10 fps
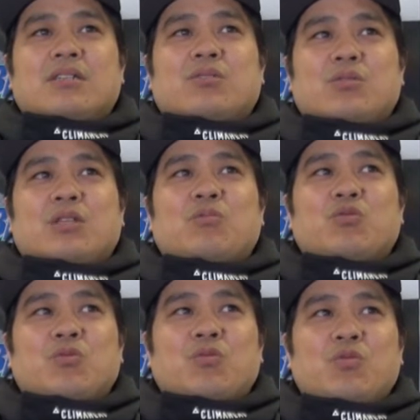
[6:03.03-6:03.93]
そういった
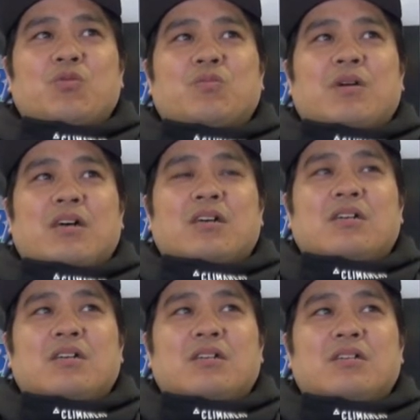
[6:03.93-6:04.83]
ものをま
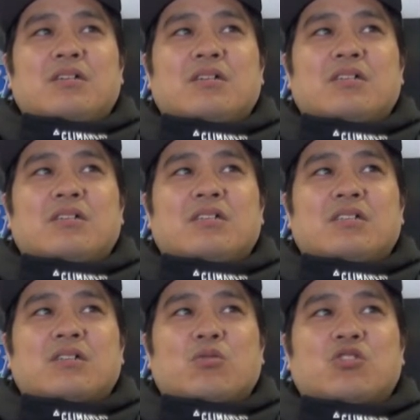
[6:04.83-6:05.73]
あ
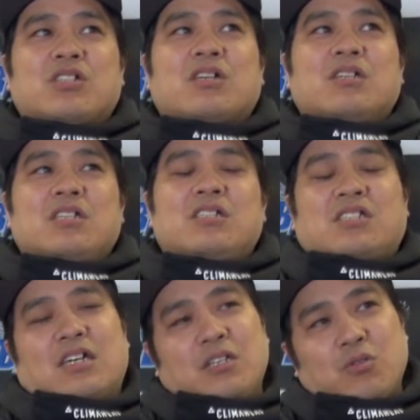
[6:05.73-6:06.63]
こうしっかり
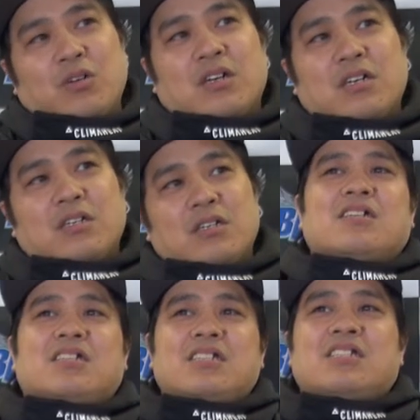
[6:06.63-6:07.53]
しっかりというか
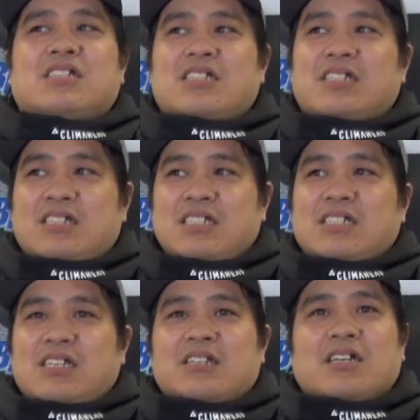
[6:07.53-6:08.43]

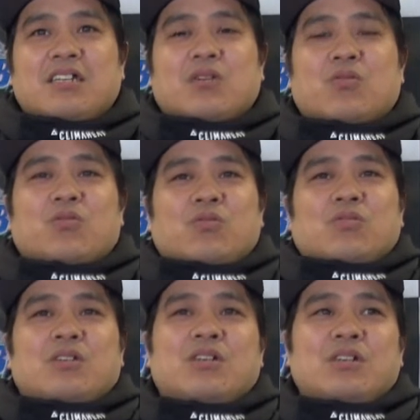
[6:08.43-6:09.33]
市全体でこ
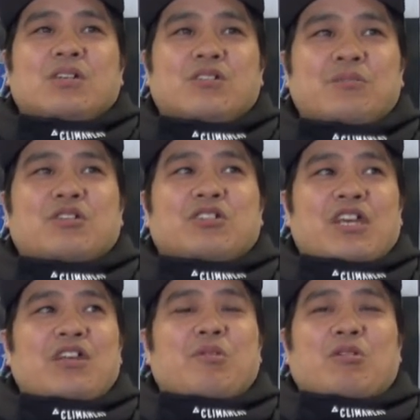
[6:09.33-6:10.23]
ううまく
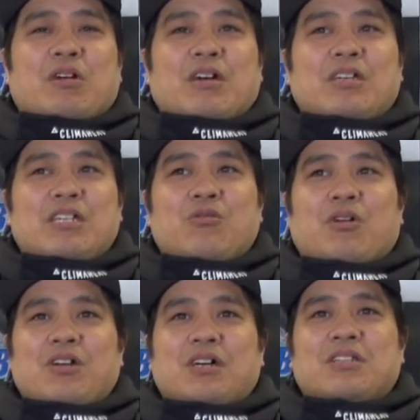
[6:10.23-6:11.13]
いければのいい
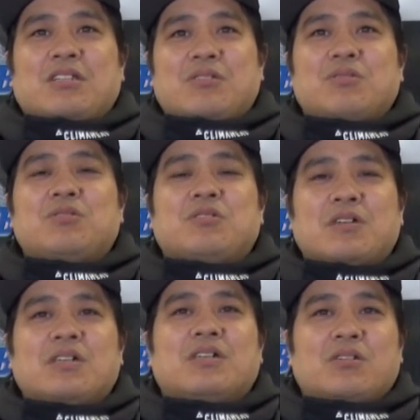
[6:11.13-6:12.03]
のかなっていうふうに
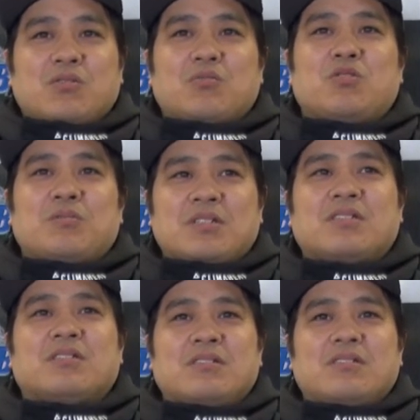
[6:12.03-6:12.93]
は思いま
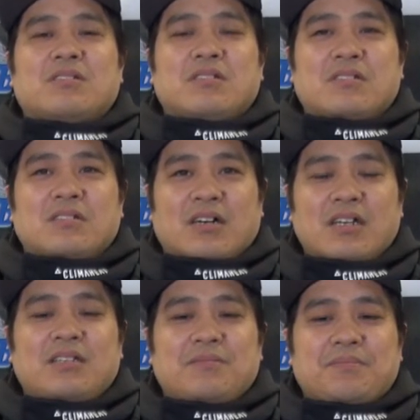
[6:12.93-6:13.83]
す。うん、
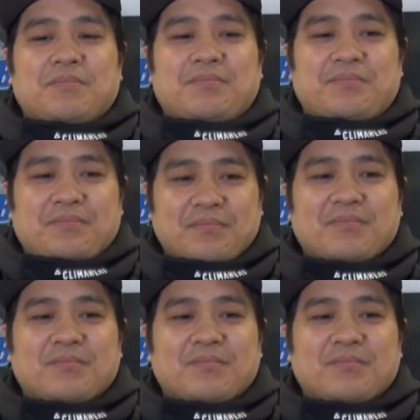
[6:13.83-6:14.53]
はい、なるほど